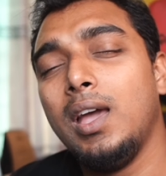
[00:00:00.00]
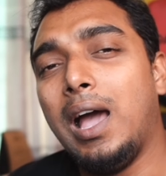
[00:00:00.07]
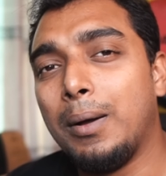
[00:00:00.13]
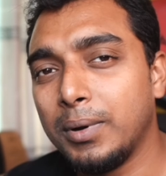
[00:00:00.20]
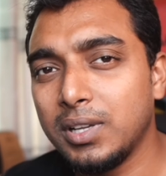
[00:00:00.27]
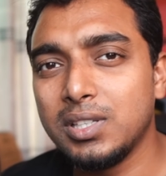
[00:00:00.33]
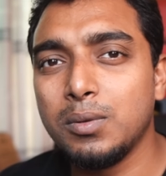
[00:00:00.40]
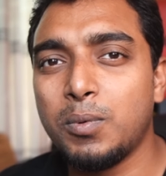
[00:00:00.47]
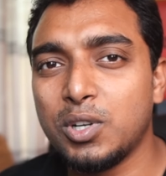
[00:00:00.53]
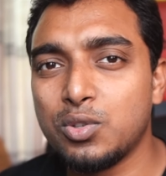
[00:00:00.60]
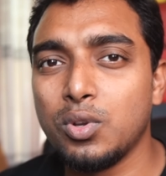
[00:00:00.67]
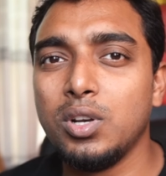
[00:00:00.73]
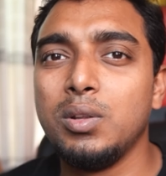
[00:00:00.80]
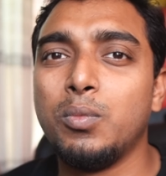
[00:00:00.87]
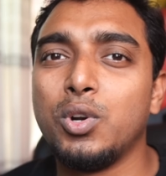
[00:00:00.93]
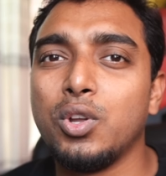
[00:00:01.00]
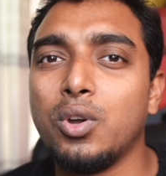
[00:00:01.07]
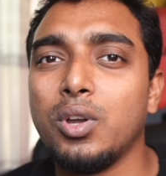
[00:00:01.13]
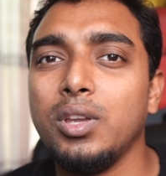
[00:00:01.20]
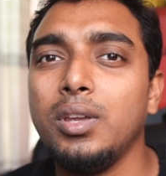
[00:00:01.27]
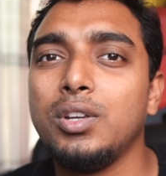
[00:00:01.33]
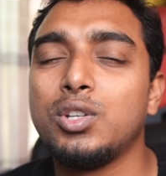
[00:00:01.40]
আমার কাছে পার্সোনালি মনে
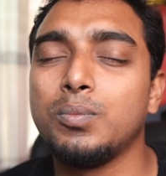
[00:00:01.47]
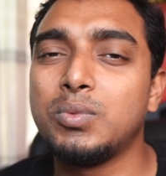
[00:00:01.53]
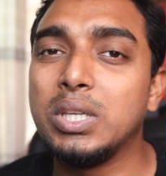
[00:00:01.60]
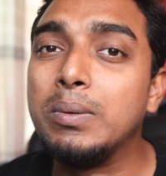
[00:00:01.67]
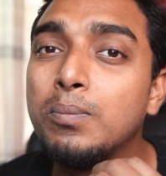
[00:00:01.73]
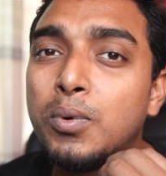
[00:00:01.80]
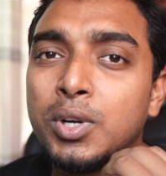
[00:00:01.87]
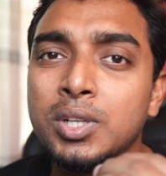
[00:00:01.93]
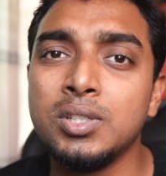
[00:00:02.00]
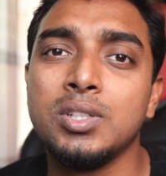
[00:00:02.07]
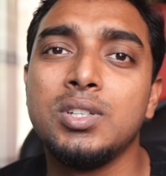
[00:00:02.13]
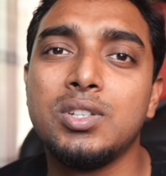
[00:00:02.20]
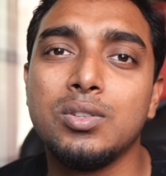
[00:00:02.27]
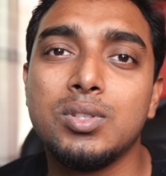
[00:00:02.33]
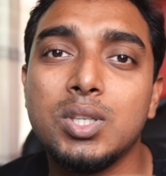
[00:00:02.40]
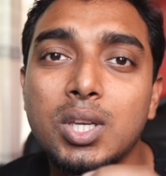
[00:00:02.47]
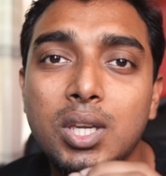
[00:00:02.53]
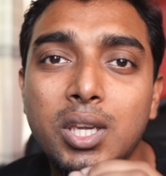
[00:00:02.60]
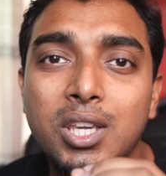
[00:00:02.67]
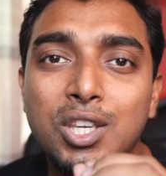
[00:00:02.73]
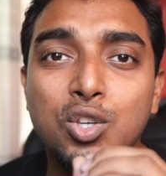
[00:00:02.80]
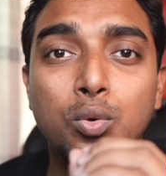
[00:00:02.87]
হয় সবচেয়ে ইম্পর্টেন্ট জিনিস হচ্ছে
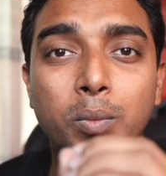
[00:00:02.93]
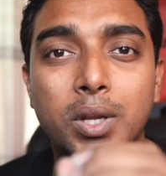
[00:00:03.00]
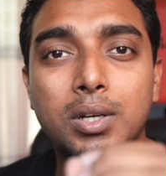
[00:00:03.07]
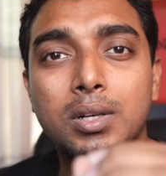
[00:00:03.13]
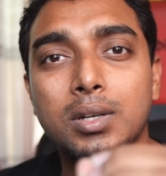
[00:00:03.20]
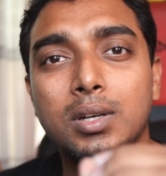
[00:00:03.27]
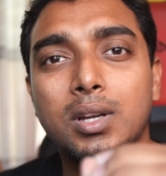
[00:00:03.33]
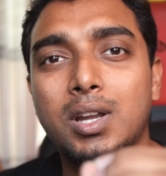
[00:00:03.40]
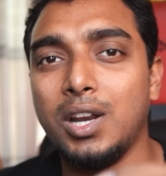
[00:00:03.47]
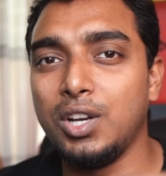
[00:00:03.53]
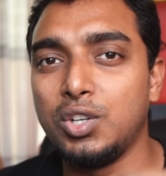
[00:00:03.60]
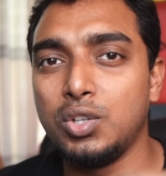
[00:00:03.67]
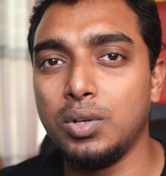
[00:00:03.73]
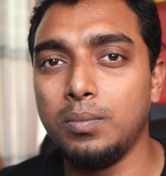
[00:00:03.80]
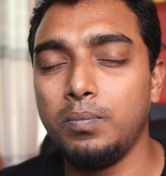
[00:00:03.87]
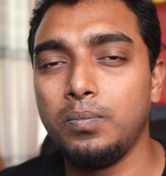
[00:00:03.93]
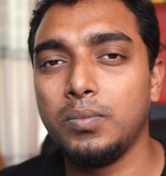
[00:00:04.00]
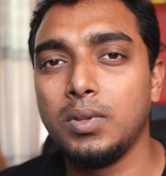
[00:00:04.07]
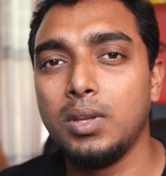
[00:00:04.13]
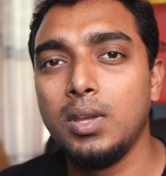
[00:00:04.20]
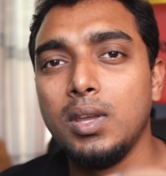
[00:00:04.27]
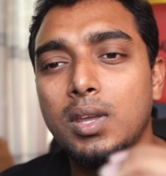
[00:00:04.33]
হিউম্যান কানেকশন
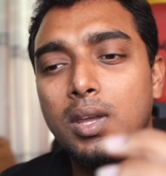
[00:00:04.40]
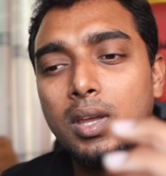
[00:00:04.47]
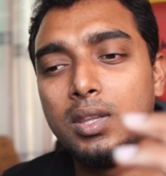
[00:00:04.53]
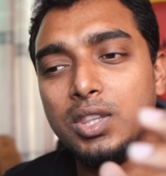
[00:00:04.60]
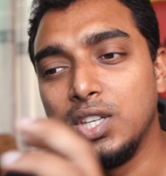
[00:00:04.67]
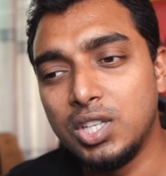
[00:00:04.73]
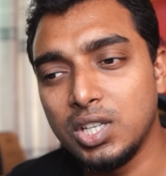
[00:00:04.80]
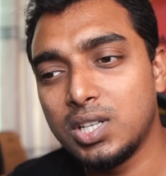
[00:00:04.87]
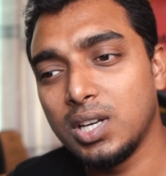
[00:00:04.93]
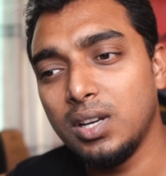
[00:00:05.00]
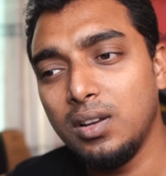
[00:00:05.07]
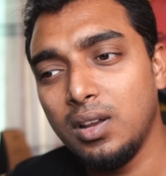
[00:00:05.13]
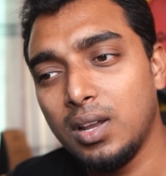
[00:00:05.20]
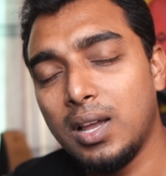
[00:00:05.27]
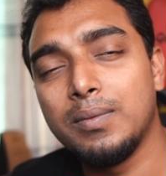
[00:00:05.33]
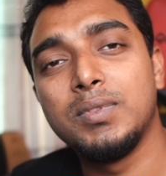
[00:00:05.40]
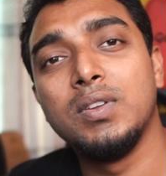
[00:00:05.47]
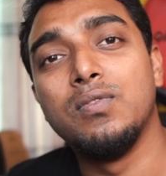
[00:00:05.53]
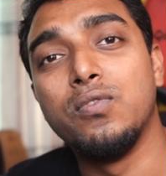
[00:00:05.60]
দিন শেষে আপনি